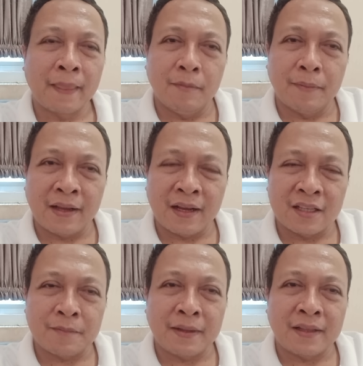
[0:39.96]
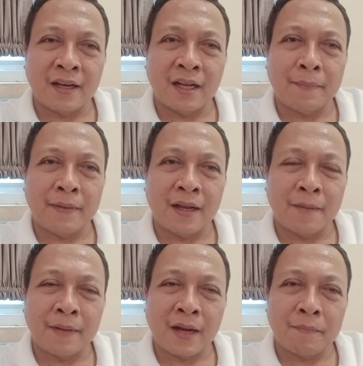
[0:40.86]
memberikan kesempatan
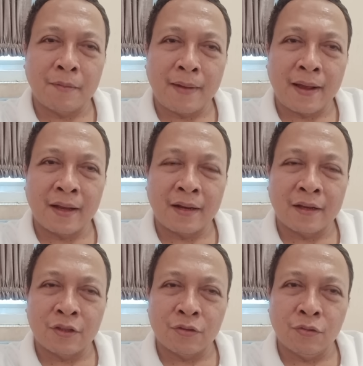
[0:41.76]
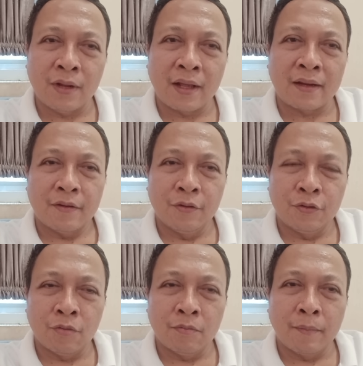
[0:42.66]
kepada para pemain keturunan
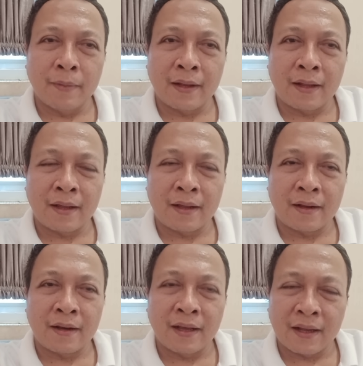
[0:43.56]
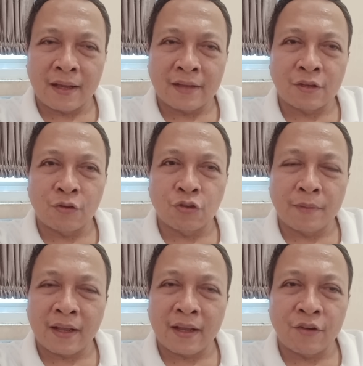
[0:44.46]
untuk membela negara asal-usul
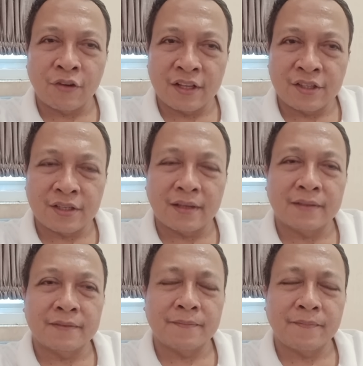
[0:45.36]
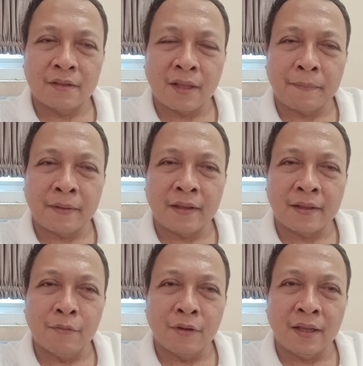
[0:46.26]
mereka Indonesia. Tetapi
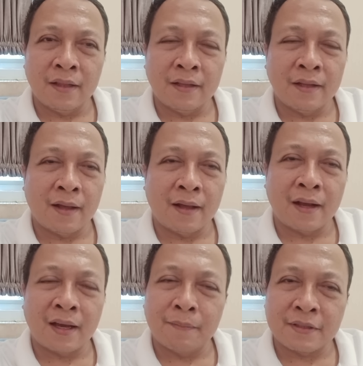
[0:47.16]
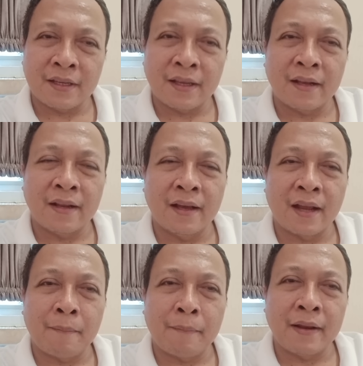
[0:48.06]
kita mungkin tidak akan percaya dengan
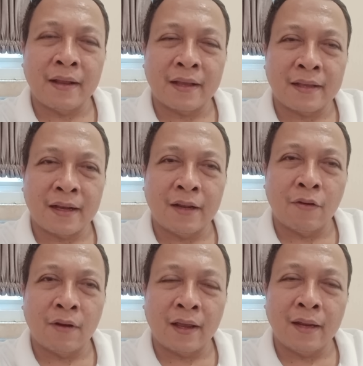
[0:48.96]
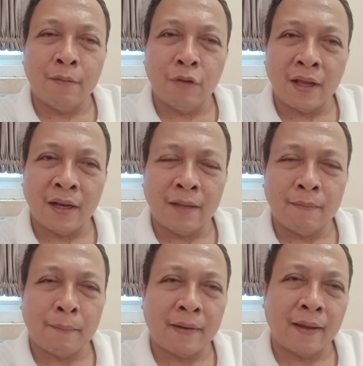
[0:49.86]
apa yang dikatakan oleh Edi Mulyadi,
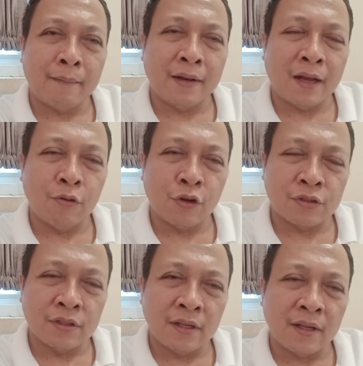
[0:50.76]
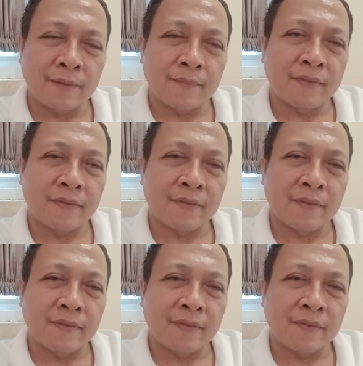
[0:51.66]
Bapak Emil Audero sendiri.